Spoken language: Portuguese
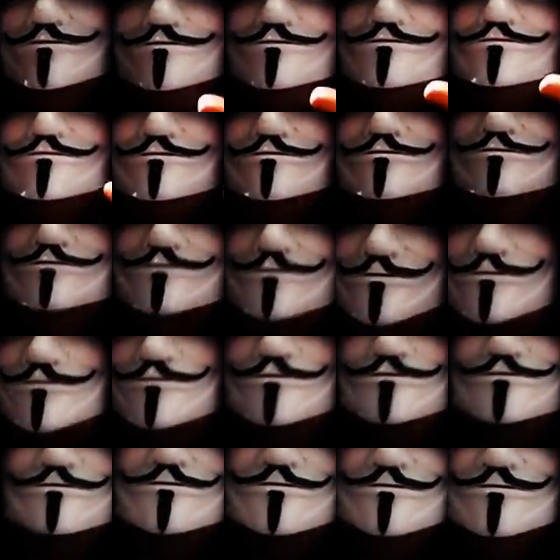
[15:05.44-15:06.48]
deixando ninguém
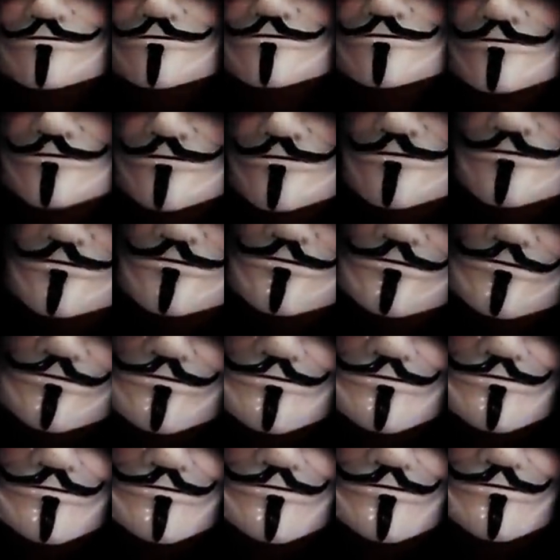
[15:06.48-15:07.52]
retirar os
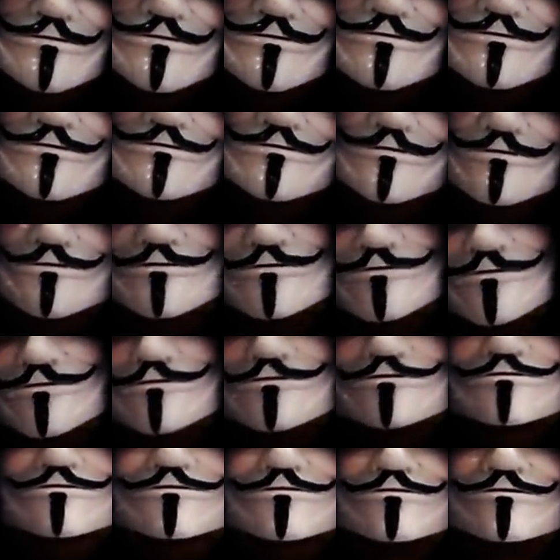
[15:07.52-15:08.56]
invasores. Né?
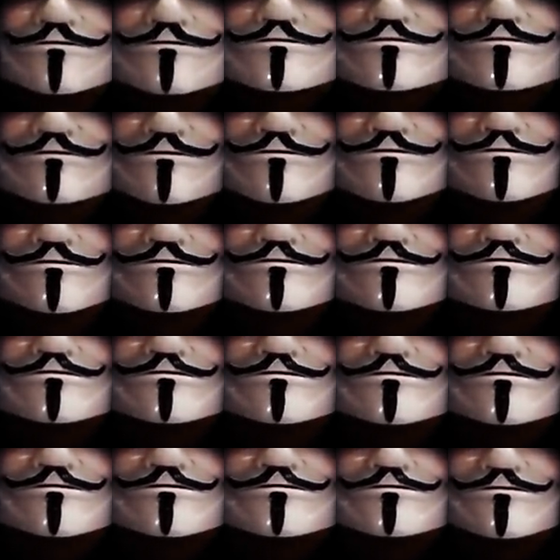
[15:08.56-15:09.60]
Até então não tem
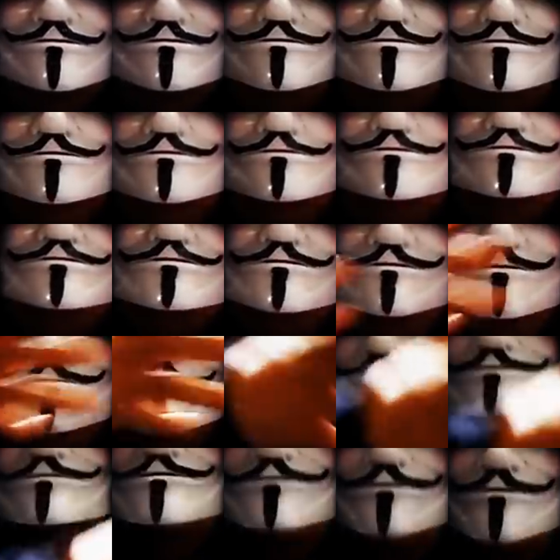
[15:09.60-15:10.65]
o, o envolvimento
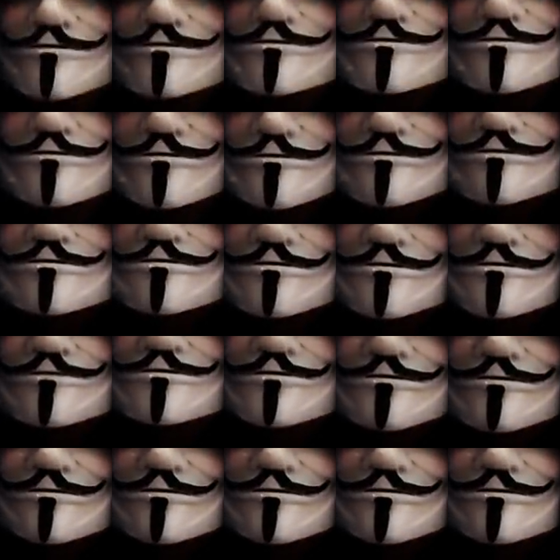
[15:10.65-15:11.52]
oficial do Brasil na